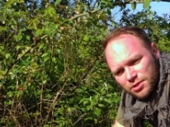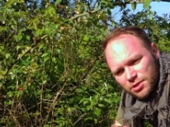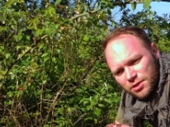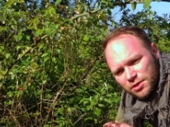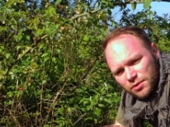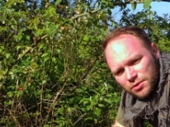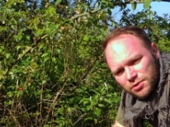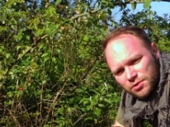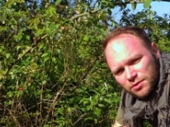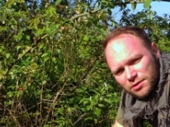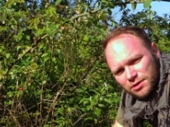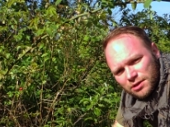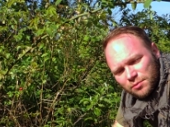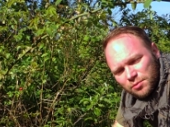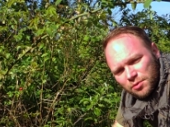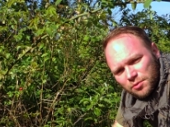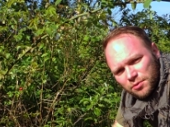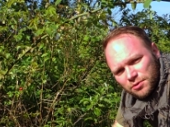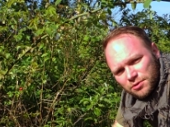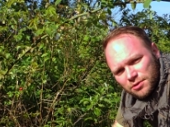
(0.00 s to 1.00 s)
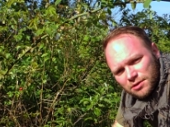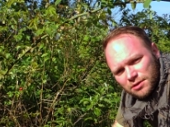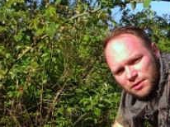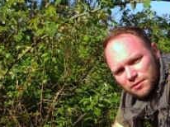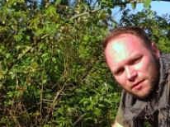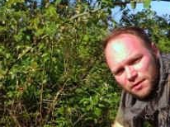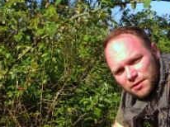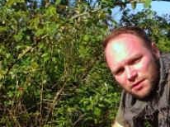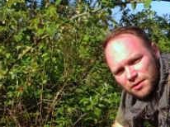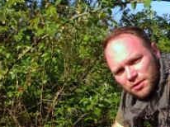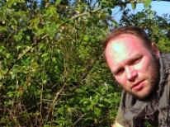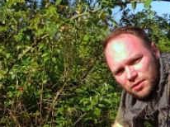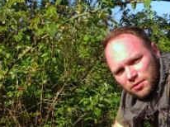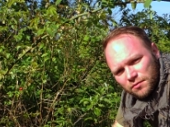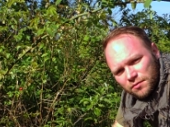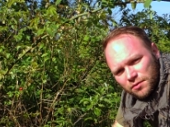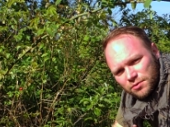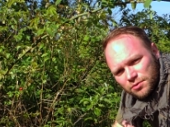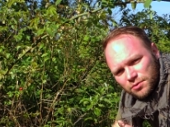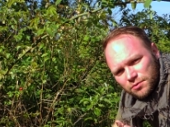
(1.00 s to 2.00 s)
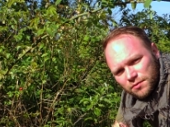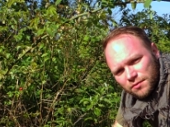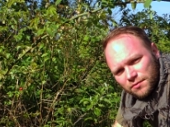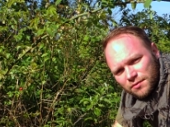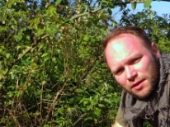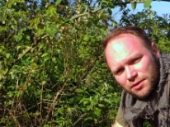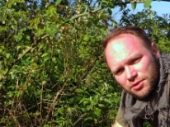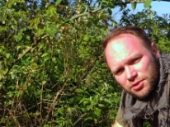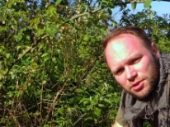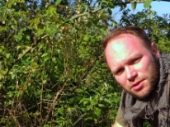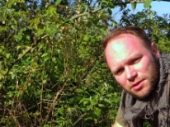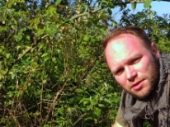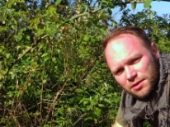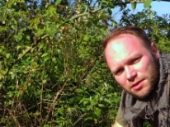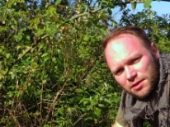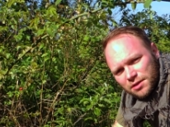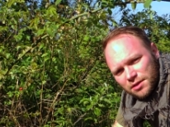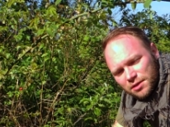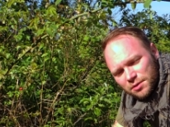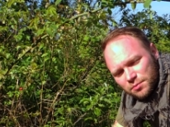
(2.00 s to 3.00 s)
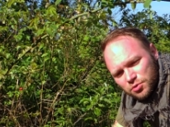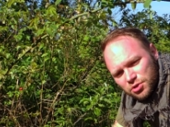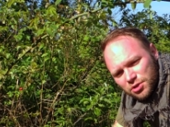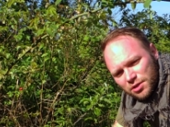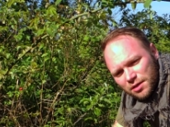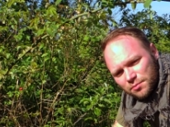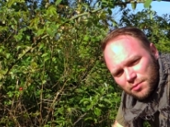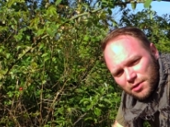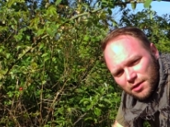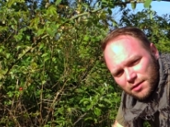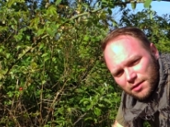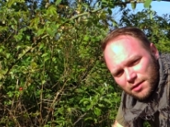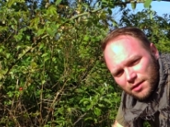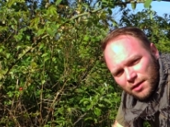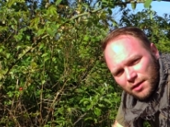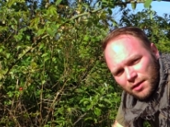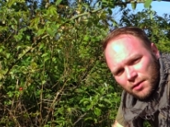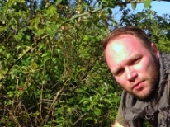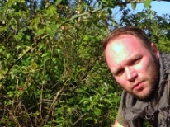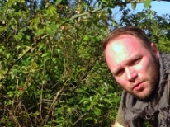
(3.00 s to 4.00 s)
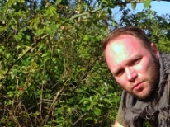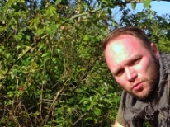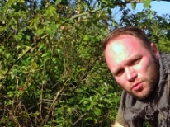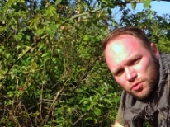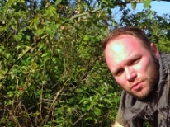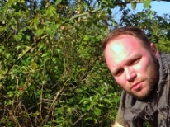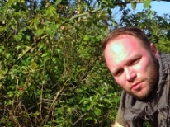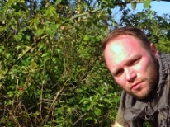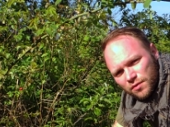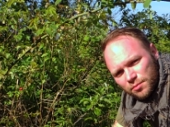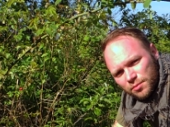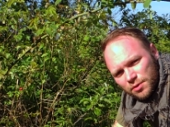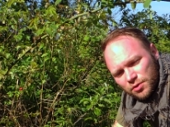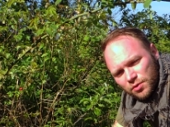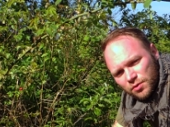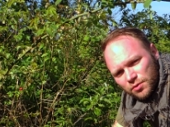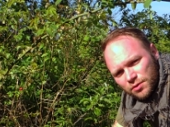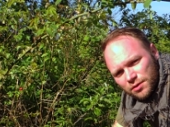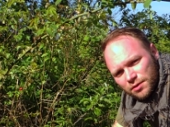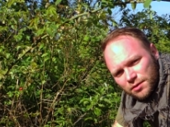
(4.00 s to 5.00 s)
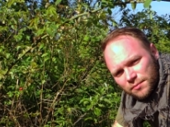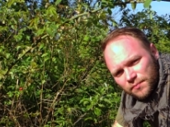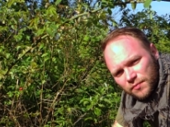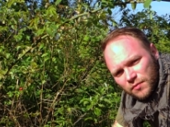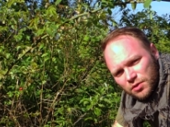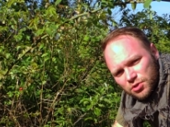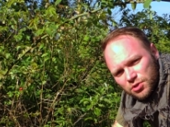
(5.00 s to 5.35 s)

Jeżeli chodzi o samo pozyskiwanie tych owoców i dalsze jej przerabianie, no tu są dwie metody.